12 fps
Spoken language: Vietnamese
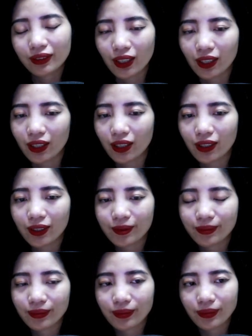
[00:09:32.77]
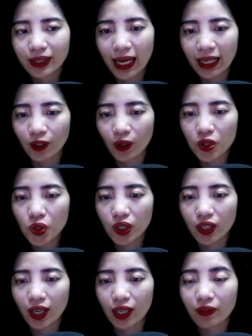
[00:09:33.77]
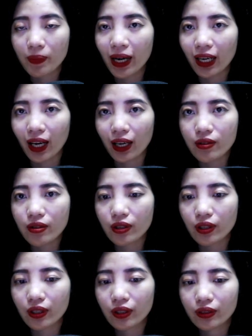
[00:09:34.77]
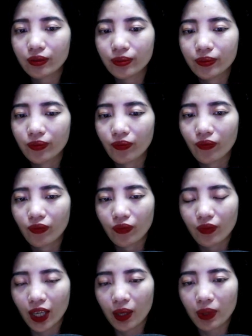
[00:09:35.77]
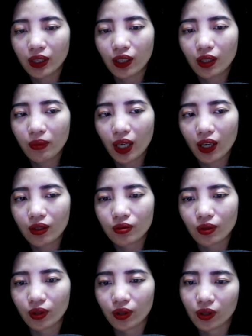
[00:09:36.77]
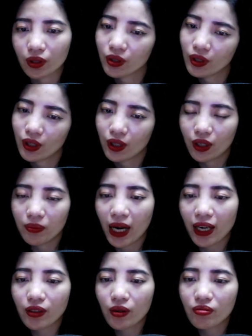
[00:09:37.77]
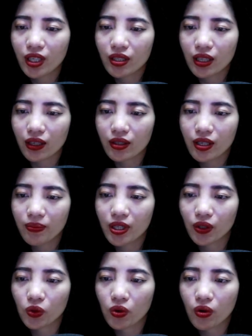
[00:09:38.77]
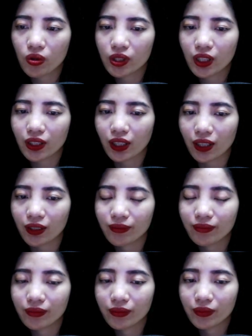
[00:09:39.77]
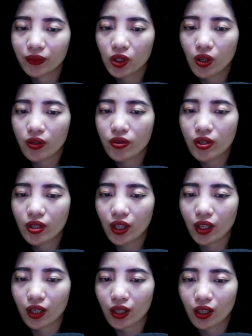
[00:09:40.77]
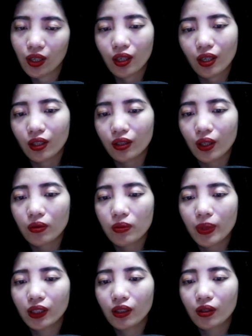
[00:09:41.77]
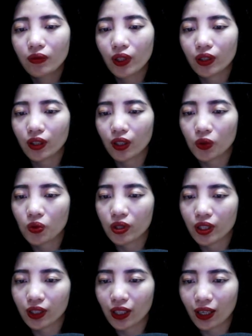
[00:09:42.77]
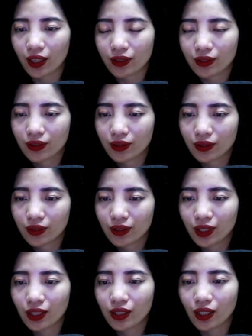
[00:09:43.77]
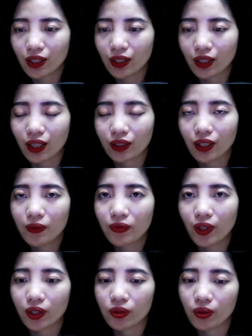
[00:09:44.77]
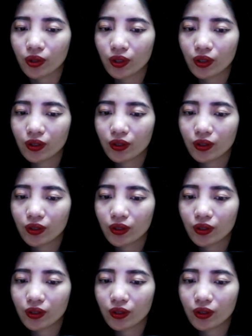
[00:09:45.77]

Thế anh nói chuyện này với bác gái chưa? Em biết tính mẹ anh rồi. Bà ấy không dễ dàng chấp nhận cuộc hôn nhân này. Còn chưa kể, nếu như biết thân phận thật của Nhật Hạ, chắc chắn lại càng thêm phản đối.